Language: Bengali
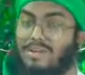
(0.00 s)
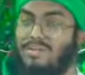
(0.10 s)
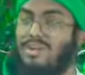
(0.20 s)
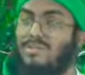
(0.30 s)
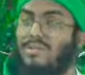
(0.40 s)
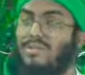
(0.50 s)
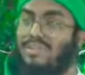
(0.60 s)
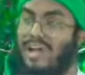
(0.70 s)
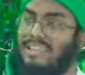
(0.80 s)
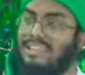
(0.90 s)
একই সূত্রে
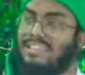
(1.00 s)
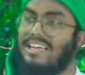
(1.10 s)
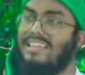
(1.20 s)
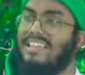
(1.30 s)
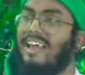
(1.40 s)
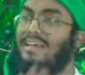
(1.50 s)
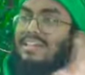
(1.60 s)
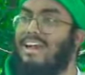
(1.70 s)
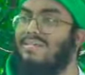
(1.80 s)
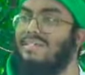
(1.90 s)
বর্ণিত হাদিসটা
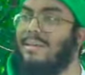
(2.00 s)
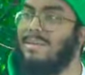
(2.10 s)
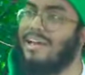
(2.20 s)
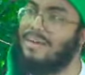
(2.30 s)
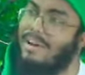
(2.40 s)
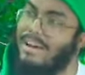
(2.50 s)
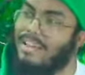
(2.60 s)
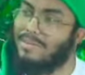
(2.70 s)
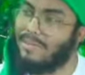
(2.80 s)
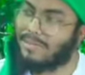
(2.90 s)
তারাবিতে আমরা কেন লাগাইতে